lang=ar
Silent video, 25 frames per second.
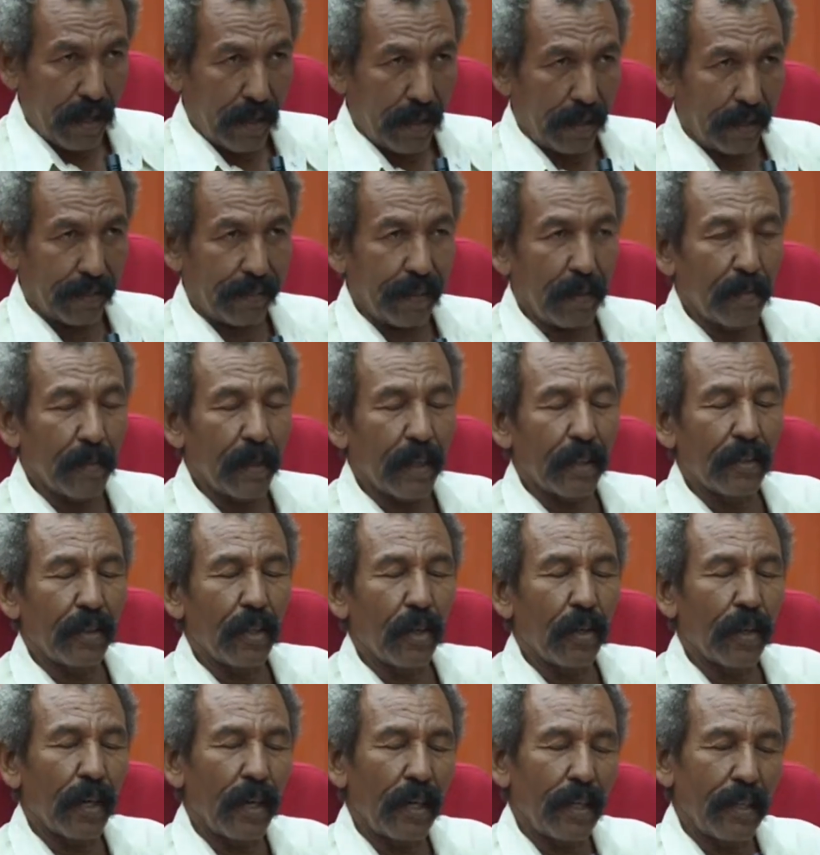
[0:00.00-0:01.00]
بالنسبه
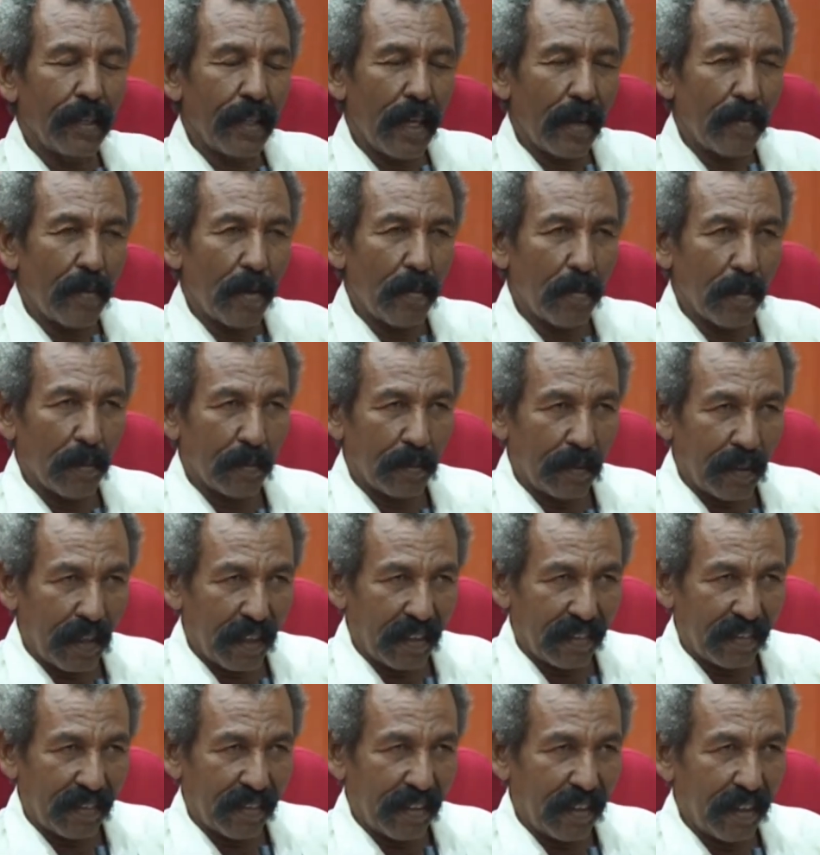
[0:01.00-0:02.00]
الدوري الايجابي
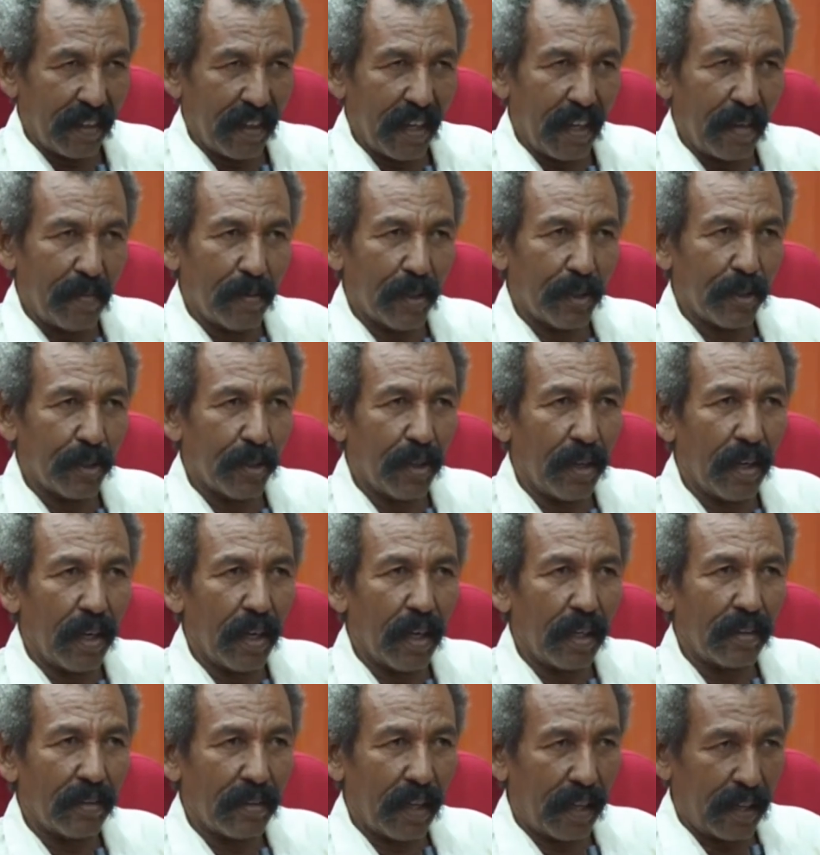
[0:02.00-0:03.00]
الممتاز حياه
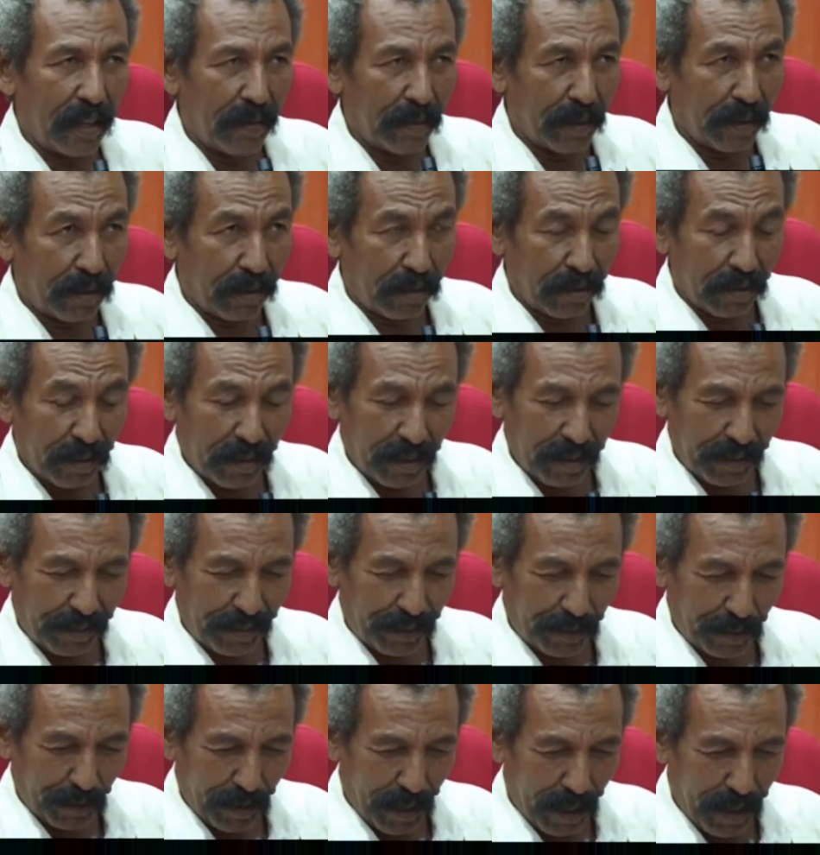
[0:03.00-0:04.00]
مشروع التعليم التكنولوجي في
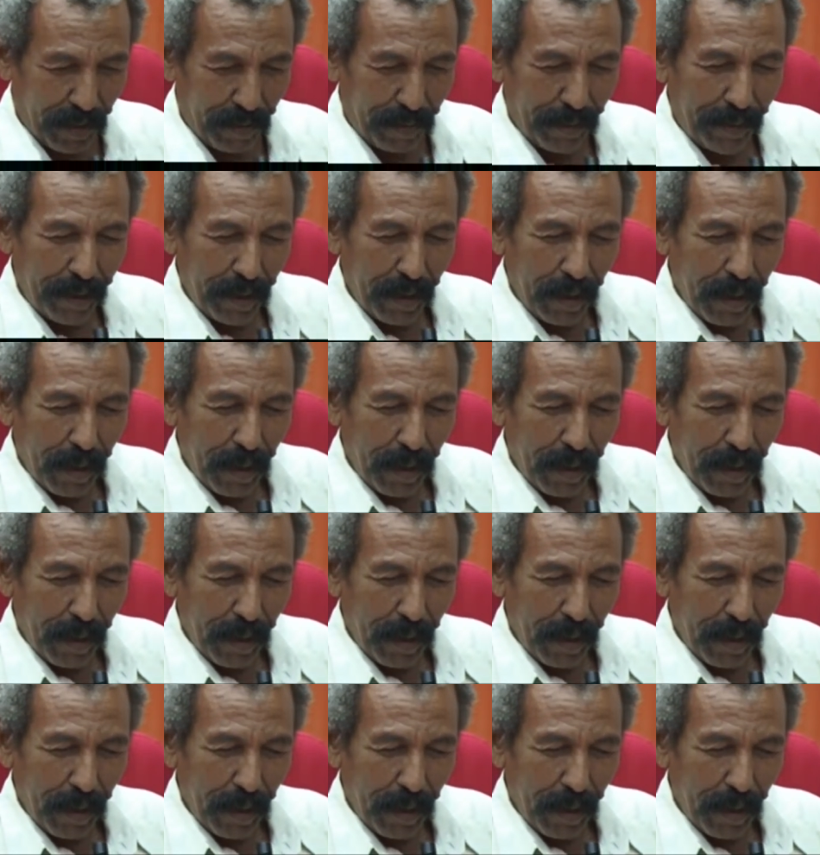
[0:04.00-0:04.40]
السودان